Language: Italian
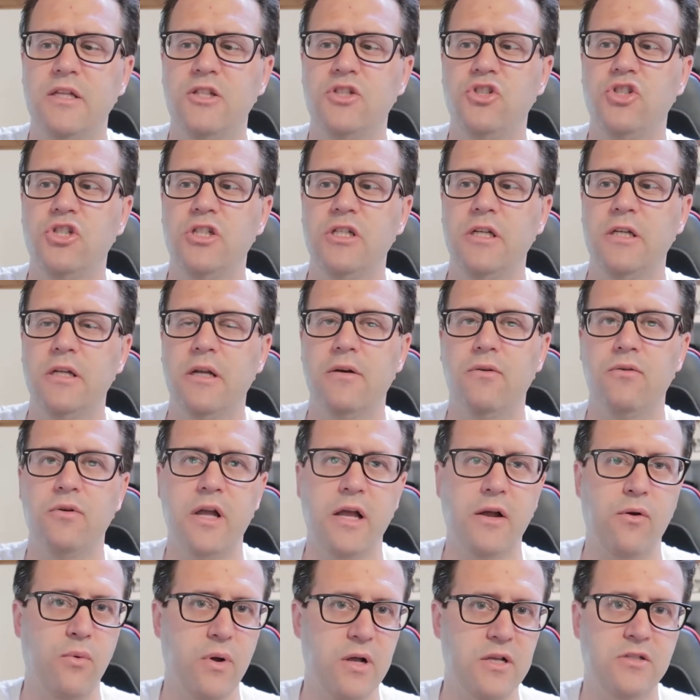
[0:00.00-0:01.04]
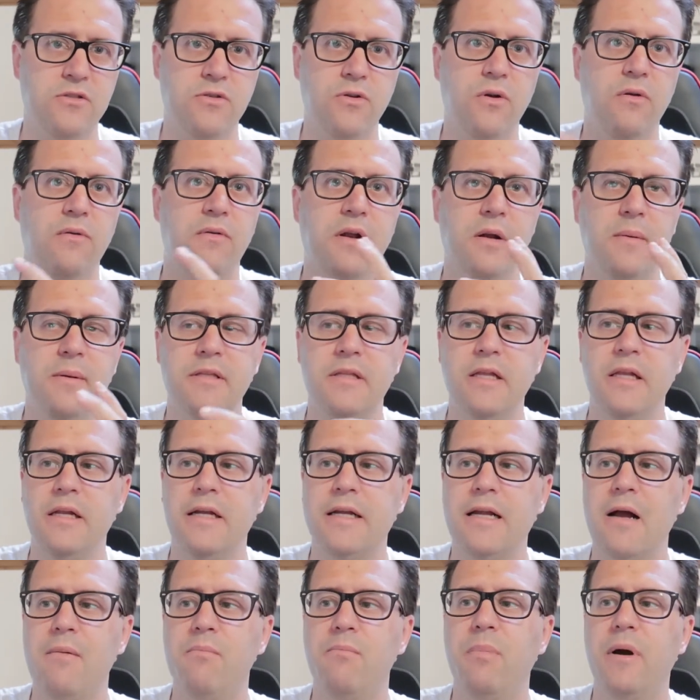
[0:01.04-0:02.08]
decina. Ok, questo è veramente il
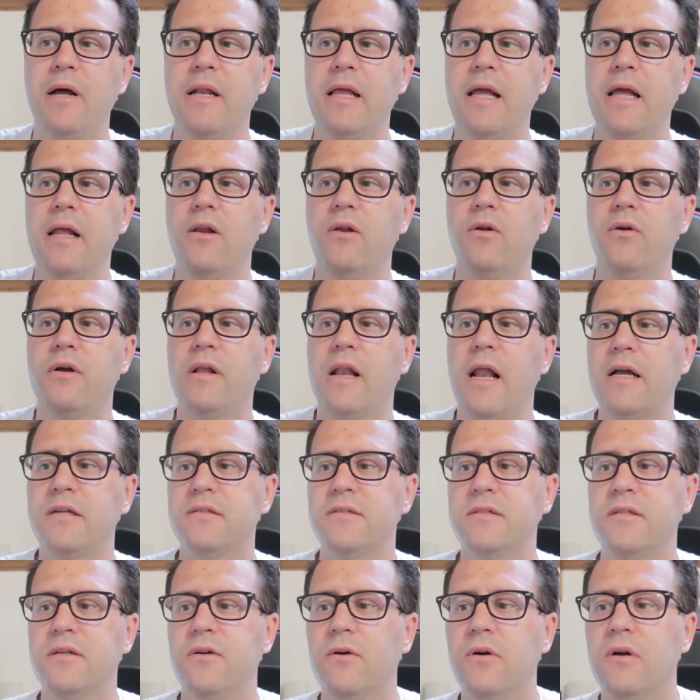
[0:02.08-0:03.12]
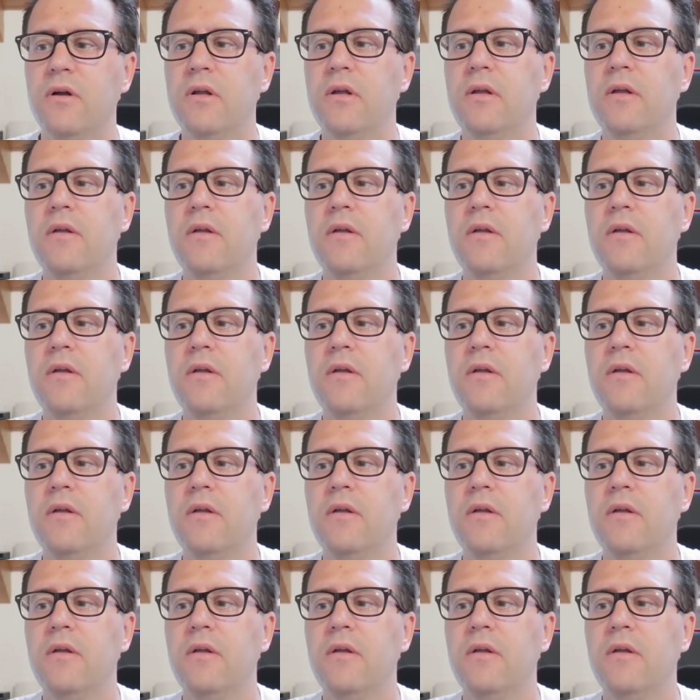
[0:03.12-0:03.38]
campanello classico.